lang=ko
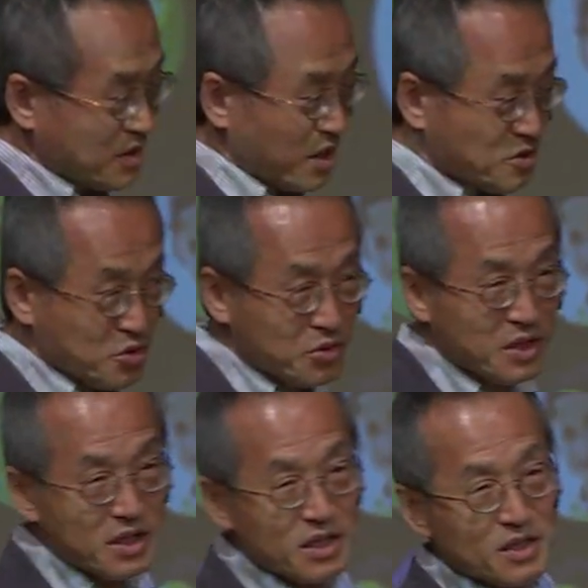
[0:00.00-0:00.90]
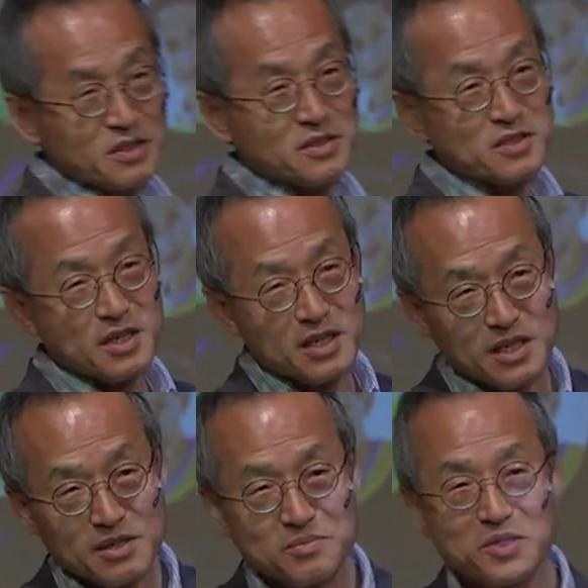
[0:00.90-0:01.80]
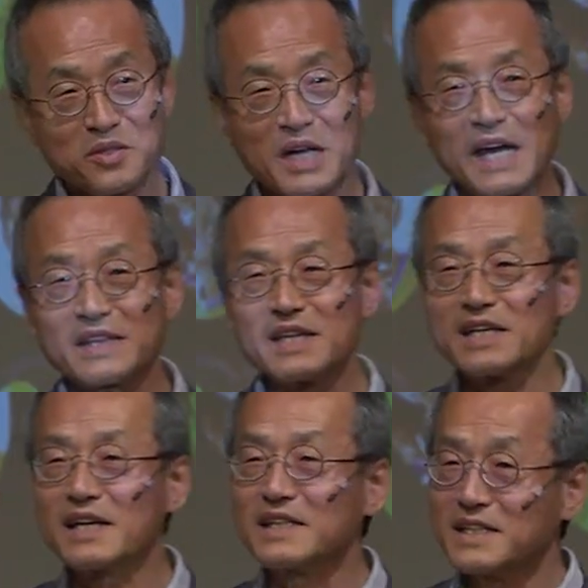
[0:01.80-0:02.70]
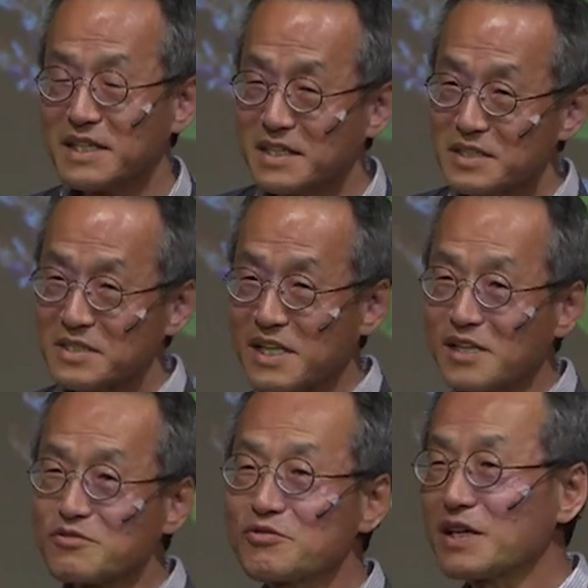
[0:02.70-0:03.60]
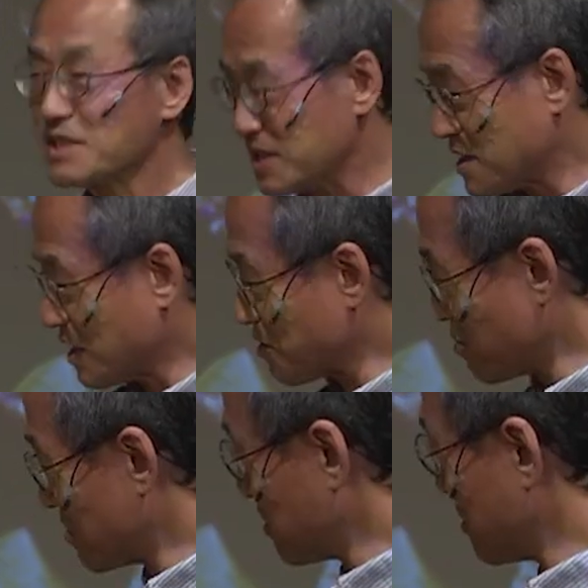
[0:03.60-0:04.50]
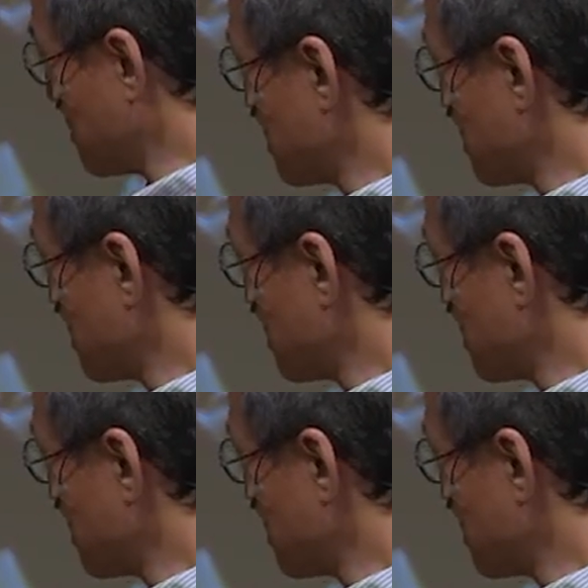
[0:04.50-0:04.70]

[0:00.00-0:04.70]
태초에 참 저 간단한 단순한 시작으로부터